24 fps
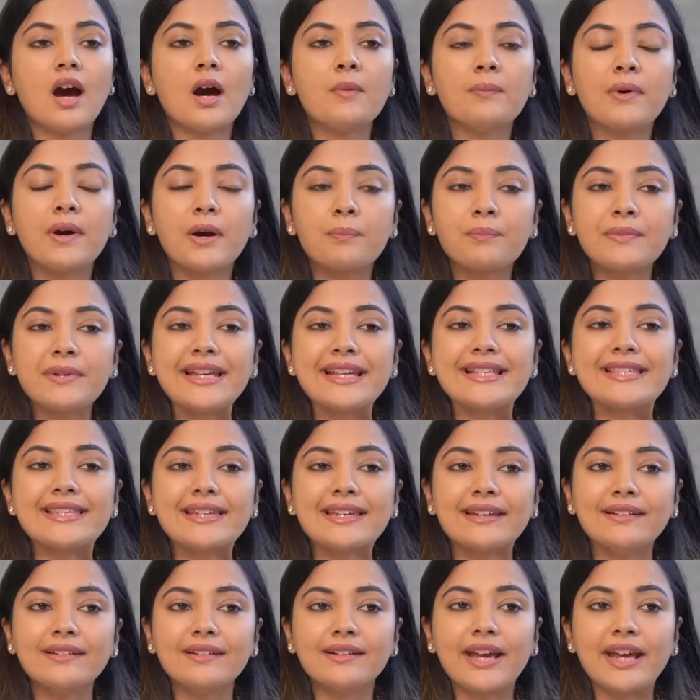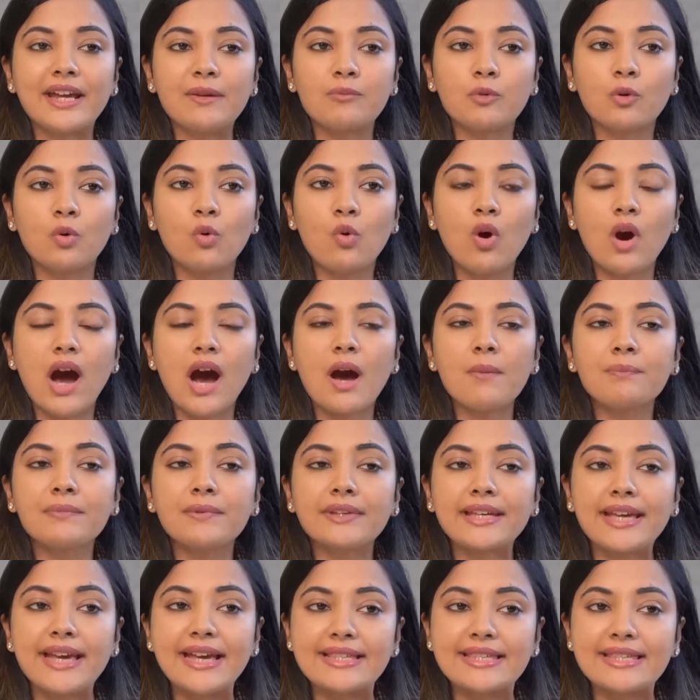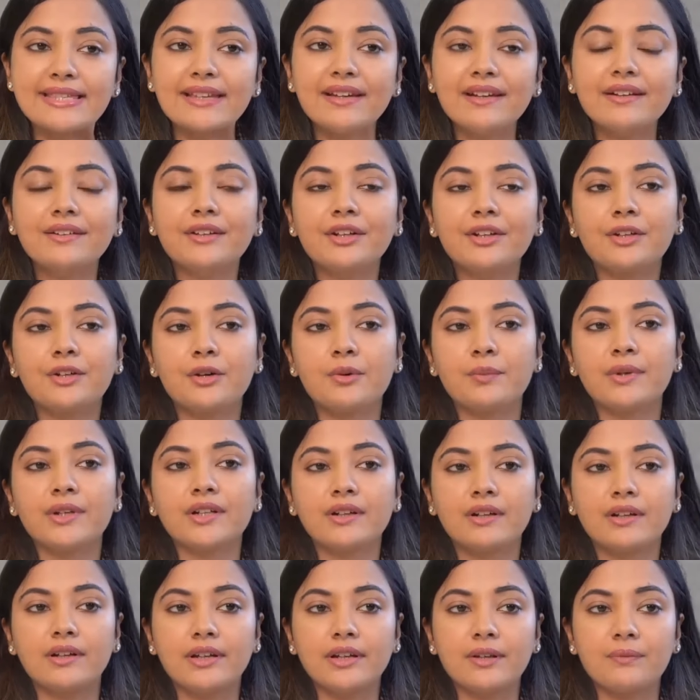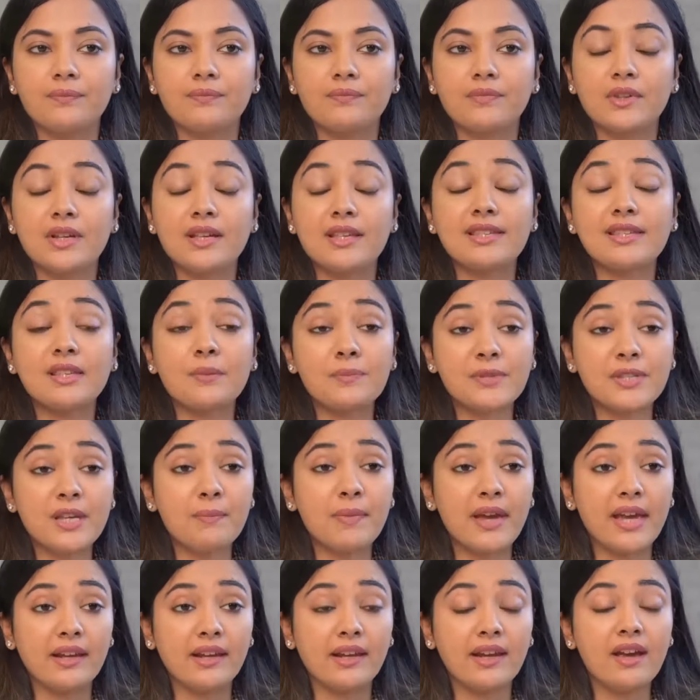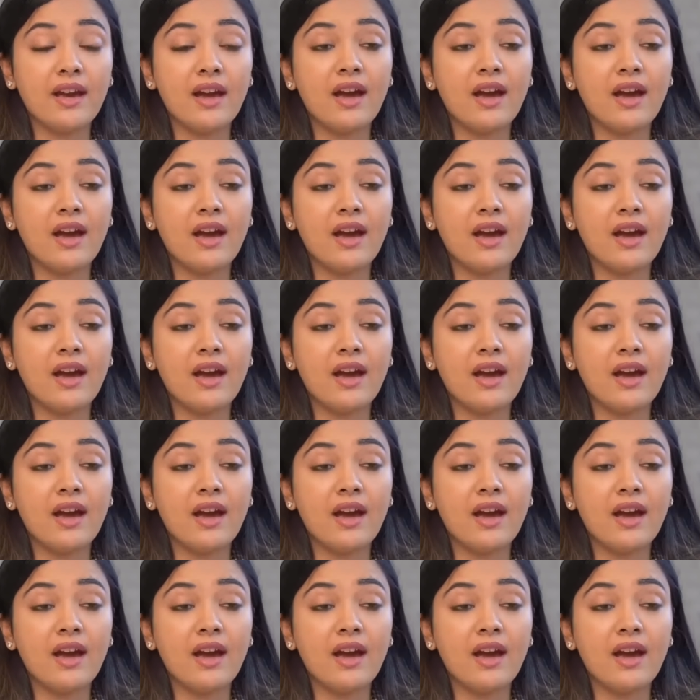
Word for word: अब अपनी स्किन टाइप को आप कैसे डिटर्मिन करें सबसे पहले